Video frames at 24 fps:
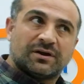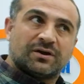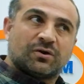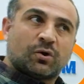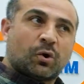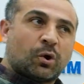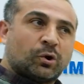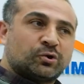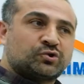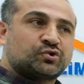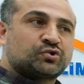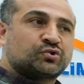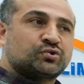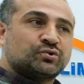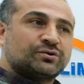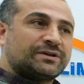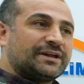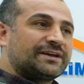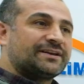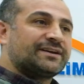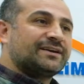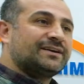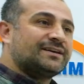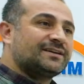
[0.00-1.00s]

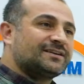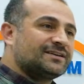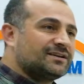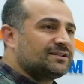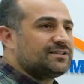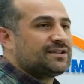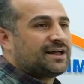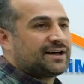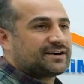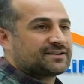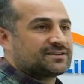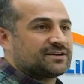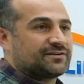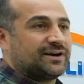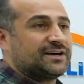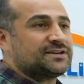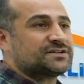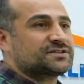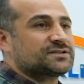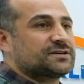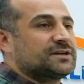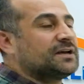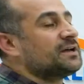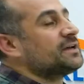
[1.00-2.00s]
Ölçtükleri yıllar da
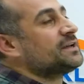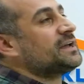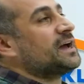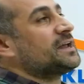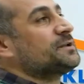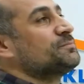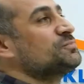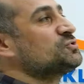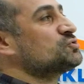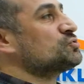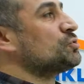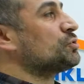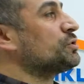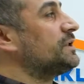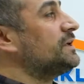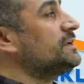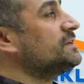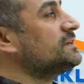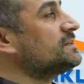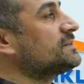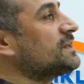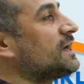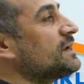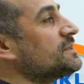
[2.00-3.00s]
var. Ee, yani bir soruyla
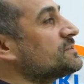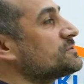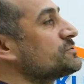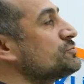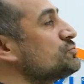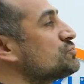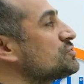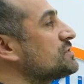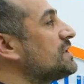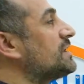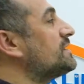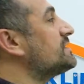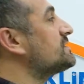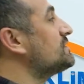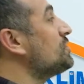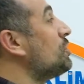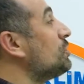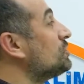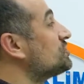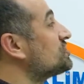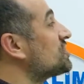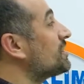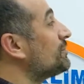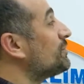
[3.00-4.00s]
iki tanesini, üç tanesini
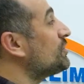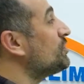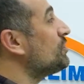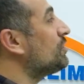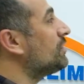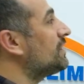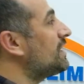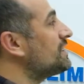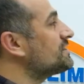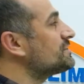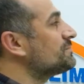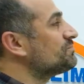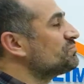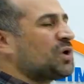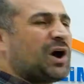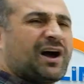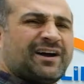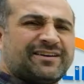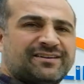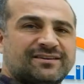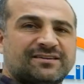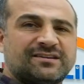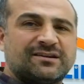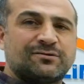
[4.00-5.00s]
ölçebiliyorlar.
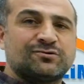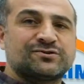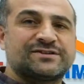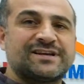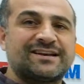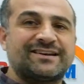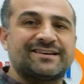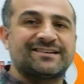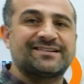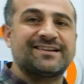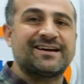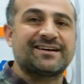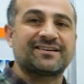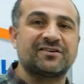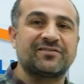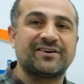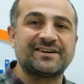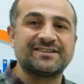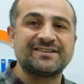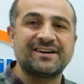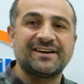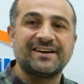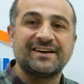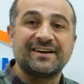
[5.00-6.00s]
Ayrıntılı özellikler de
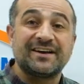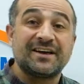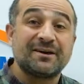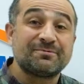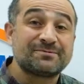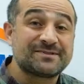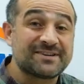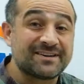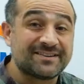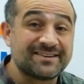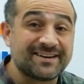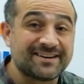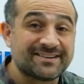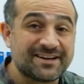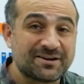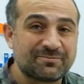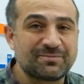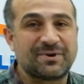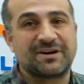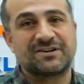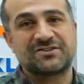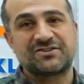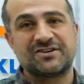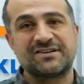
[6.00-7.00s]
var. Hepsine tek
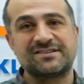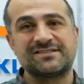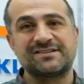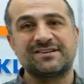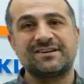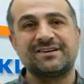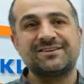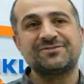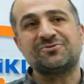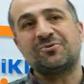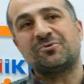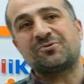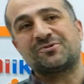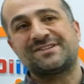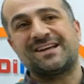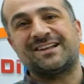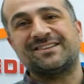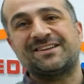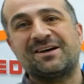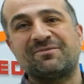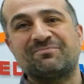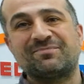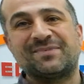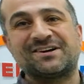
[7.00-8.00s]
tek bakacağız.
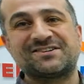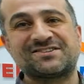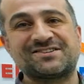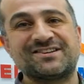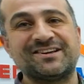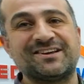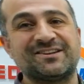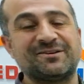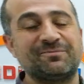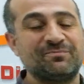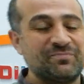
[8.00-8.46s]
Doğrusaldan başlayalım.